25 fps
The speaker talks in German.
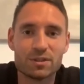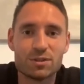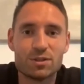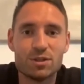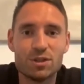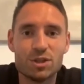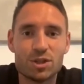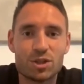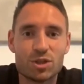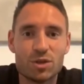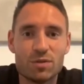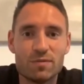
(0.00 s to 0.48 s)

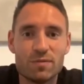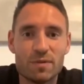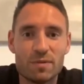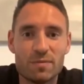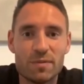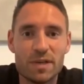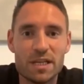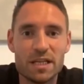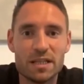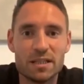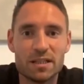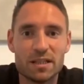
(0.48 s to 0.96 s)
natürlich schön, wenn
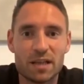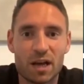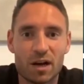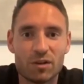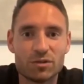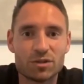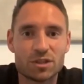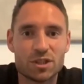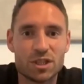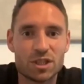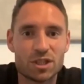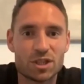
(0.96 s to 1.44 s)
wir hier den
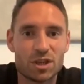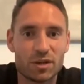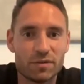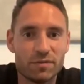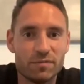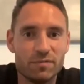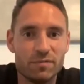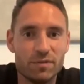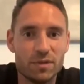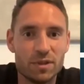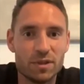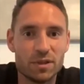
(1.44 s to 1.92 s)
Aufstieg
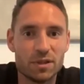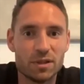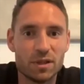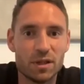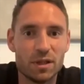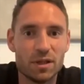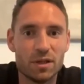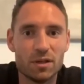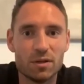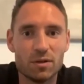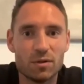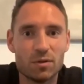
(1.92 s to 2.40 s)
schaffen würden
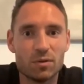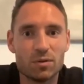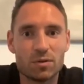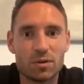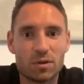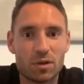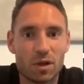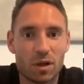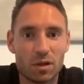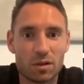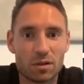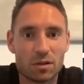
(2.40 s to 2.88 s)

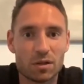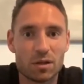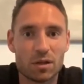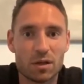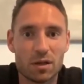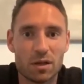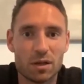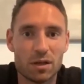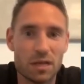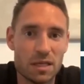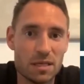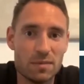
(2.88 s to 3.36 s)
und dann
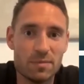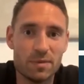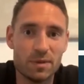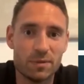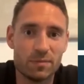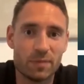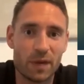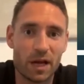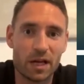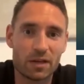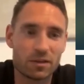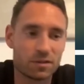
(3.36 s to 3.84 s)
äh, hier
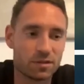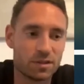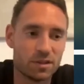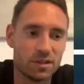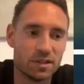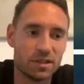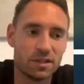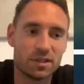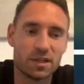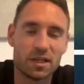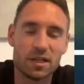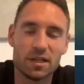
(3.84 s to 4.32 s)
mit Bayreuth in
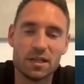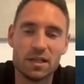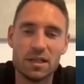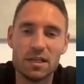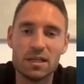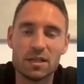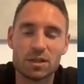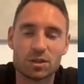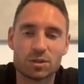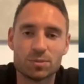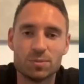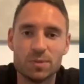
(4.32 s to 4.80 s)
der dritten
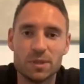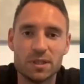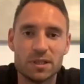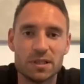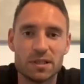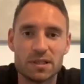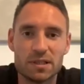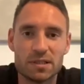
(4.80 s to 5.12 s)
Liga spielen.